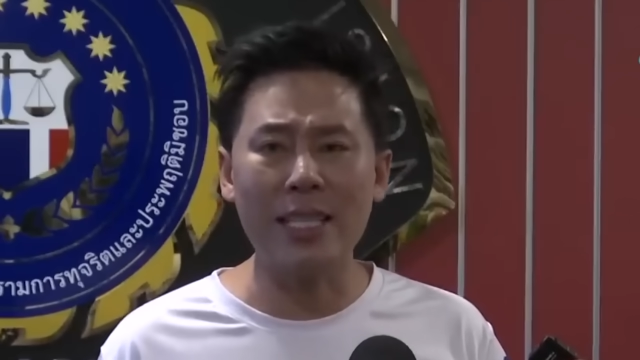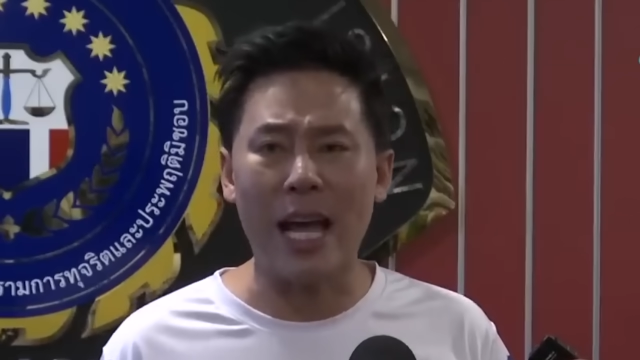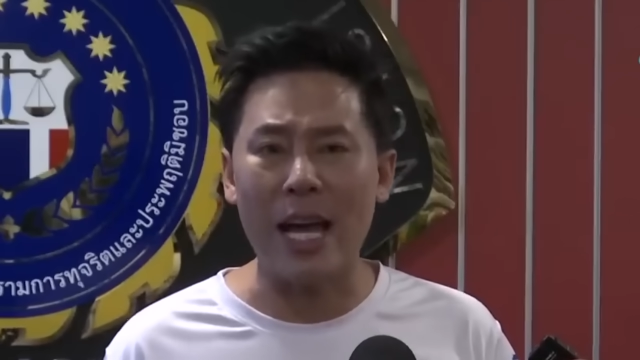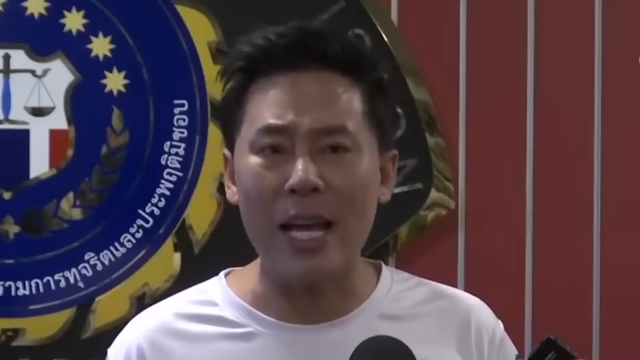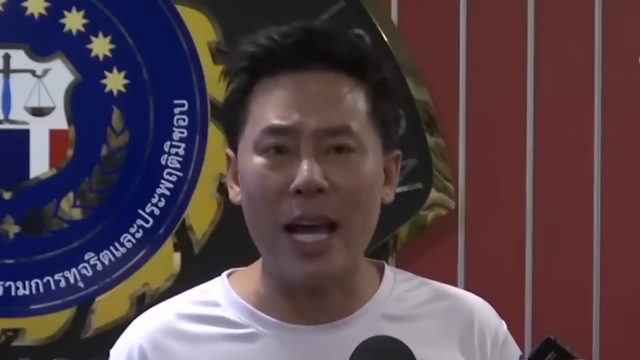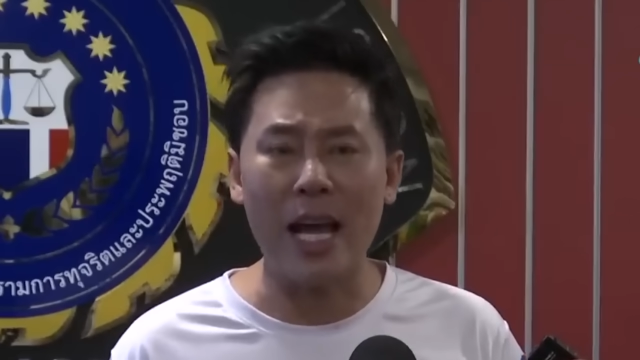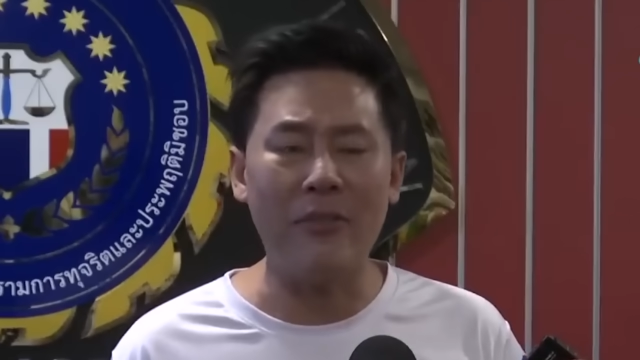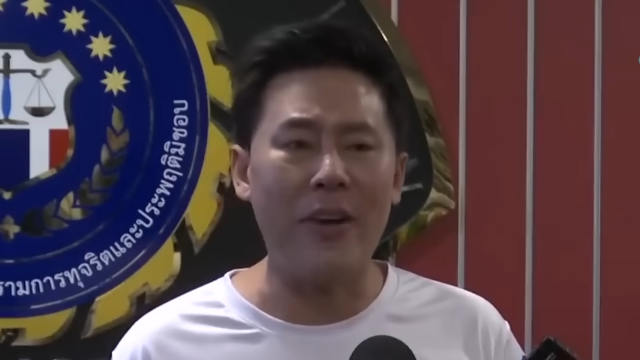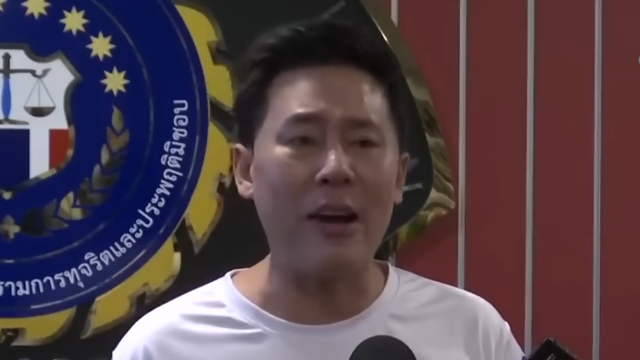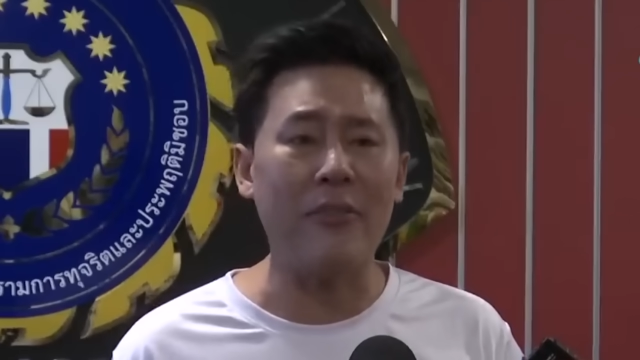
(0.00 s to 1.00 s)
สายในการ
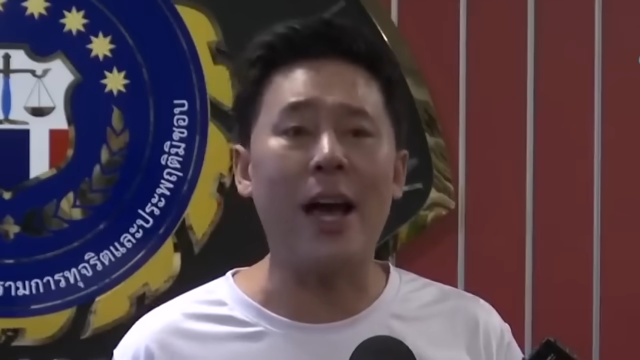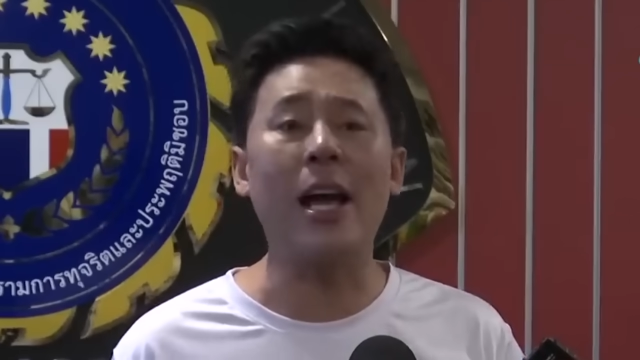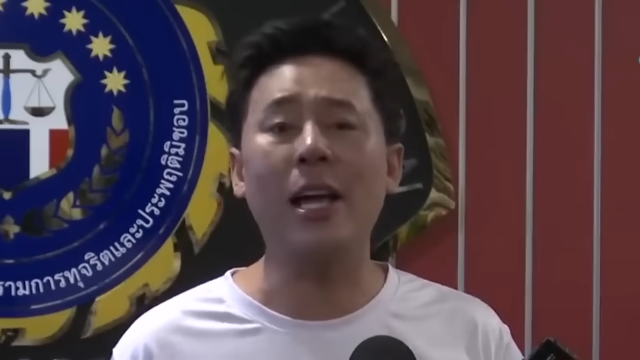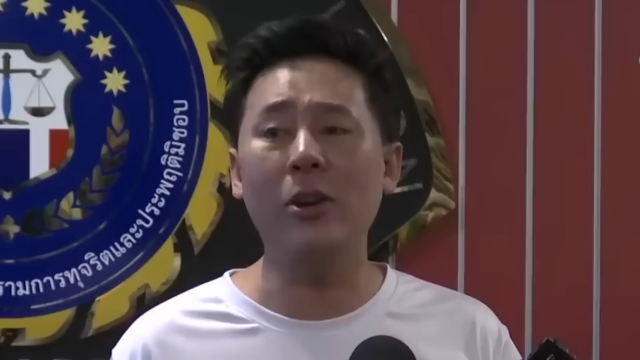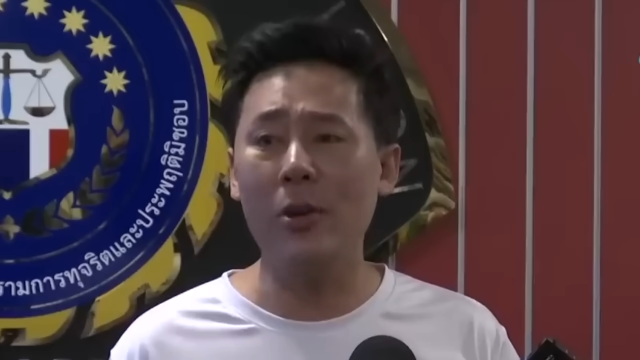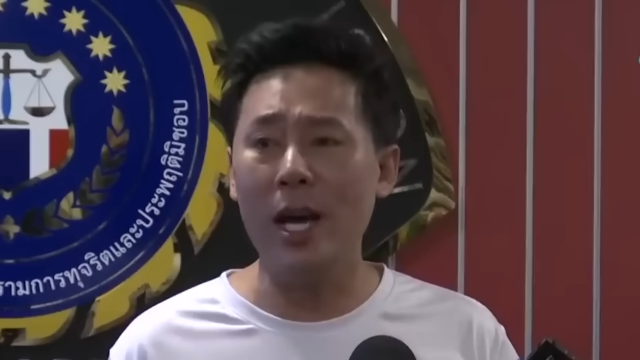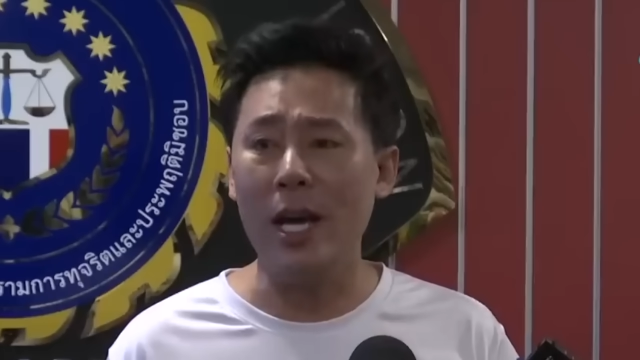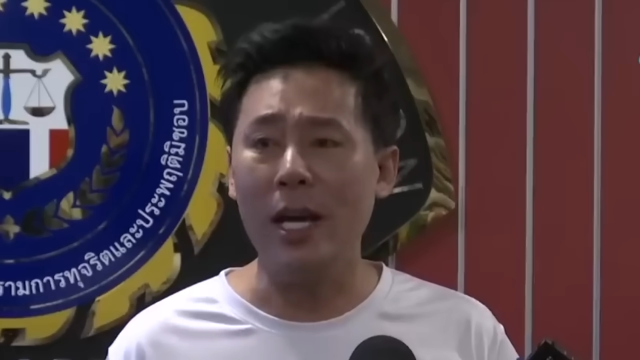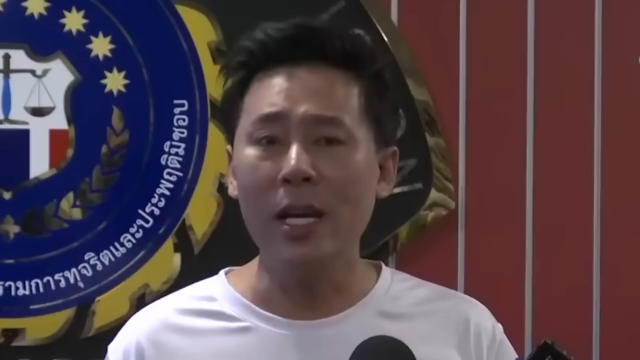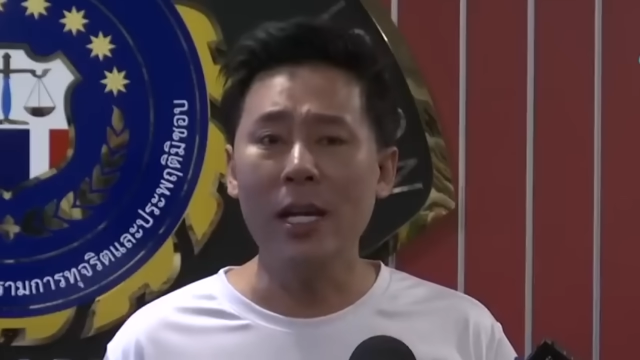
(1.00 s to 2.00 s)
ฝากฝังกันด้วย
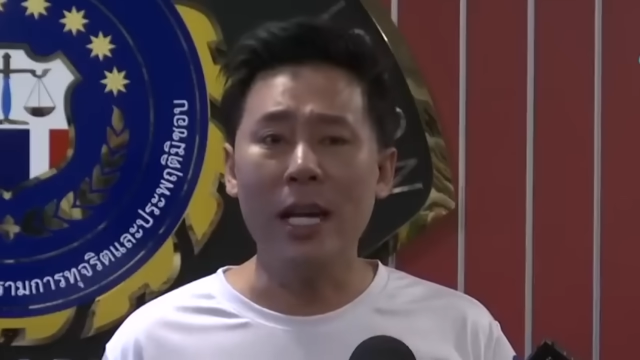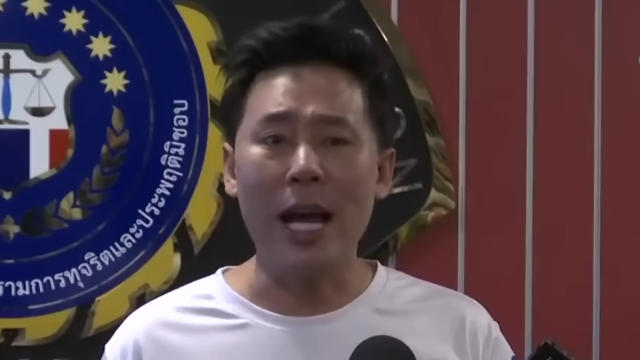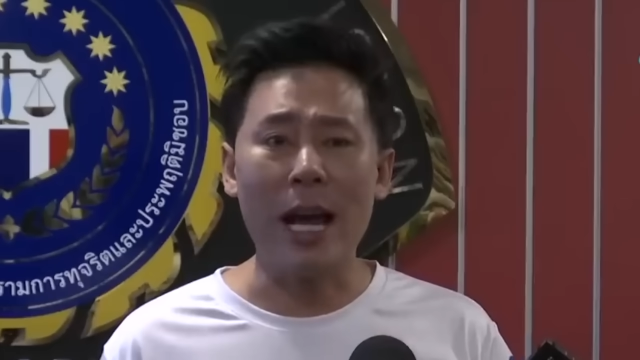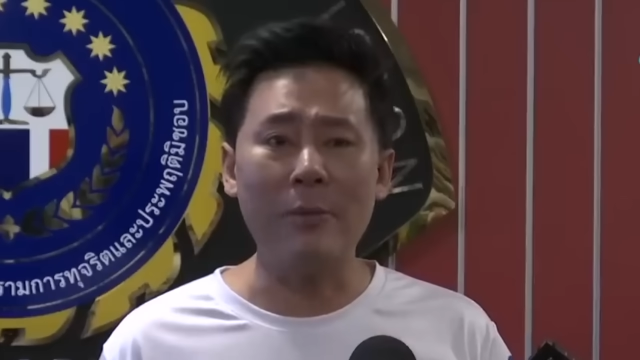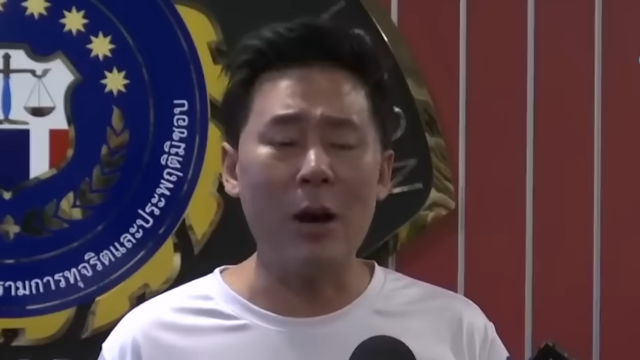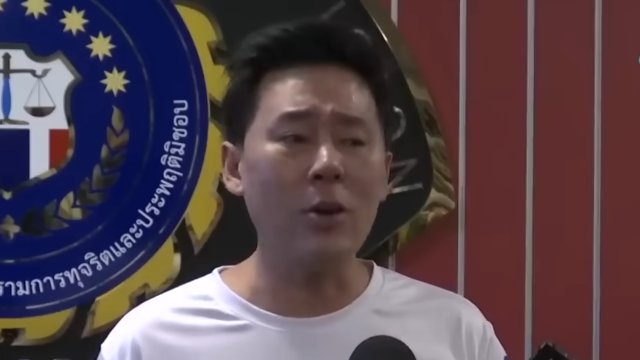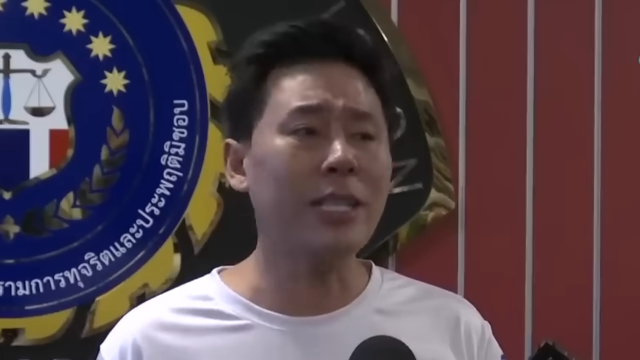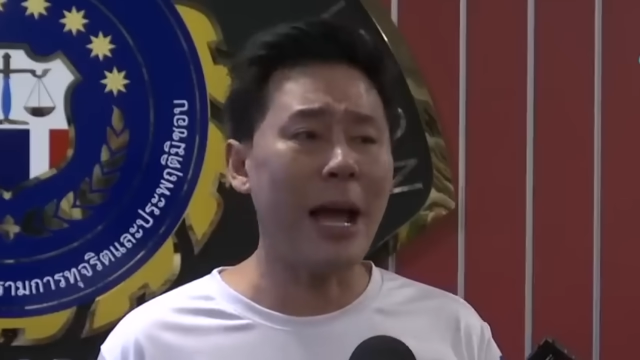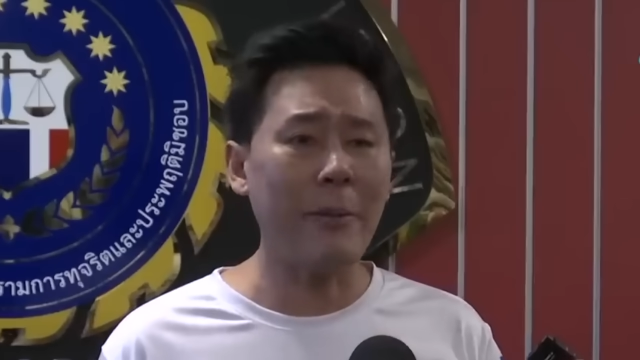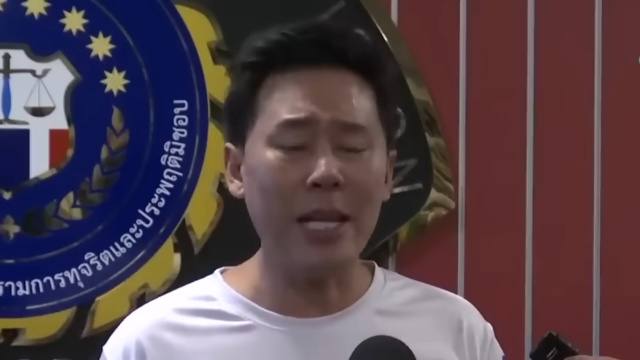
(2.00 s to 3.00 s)
นะครับเราก็
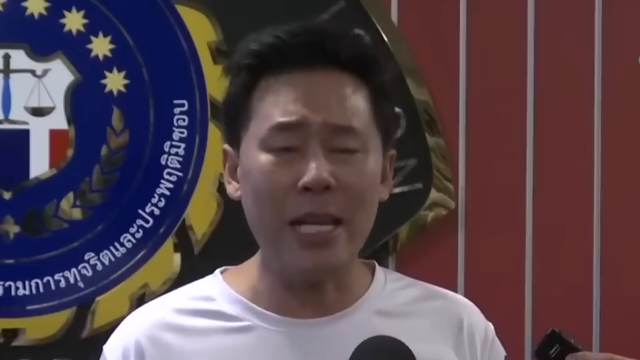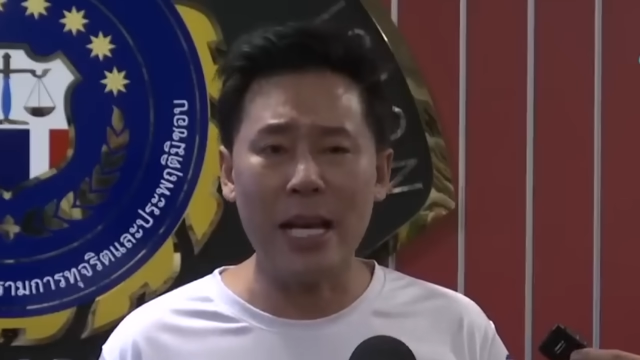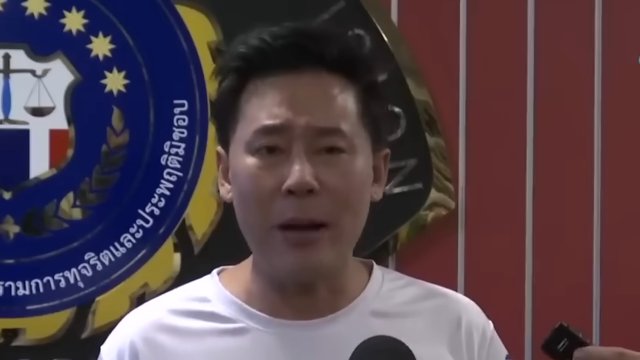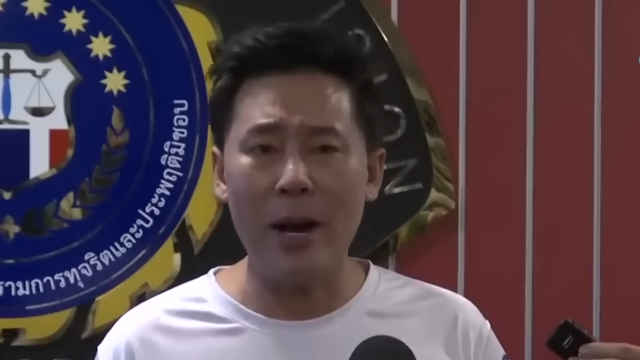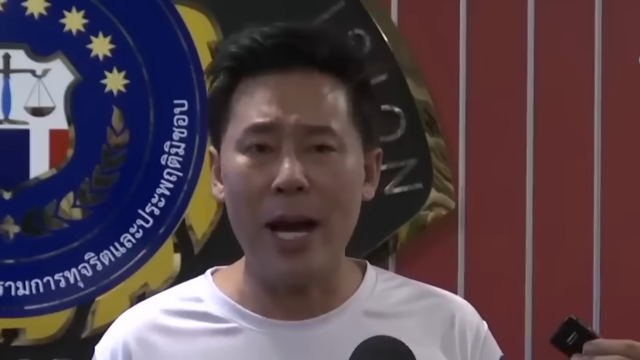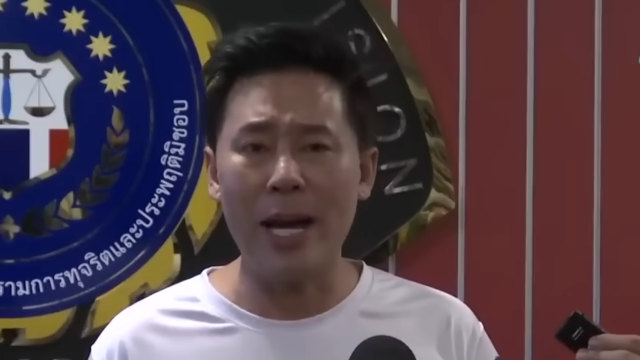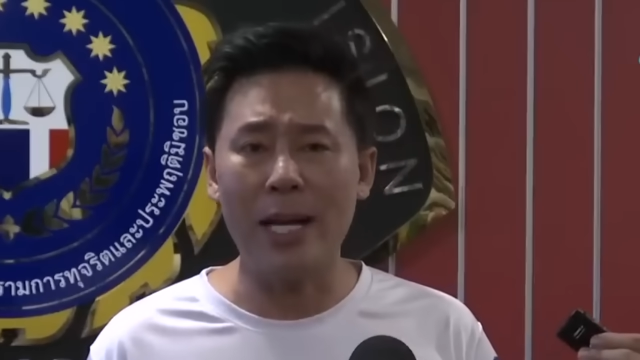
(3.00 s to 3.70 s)
ทราบกันดีครับว่า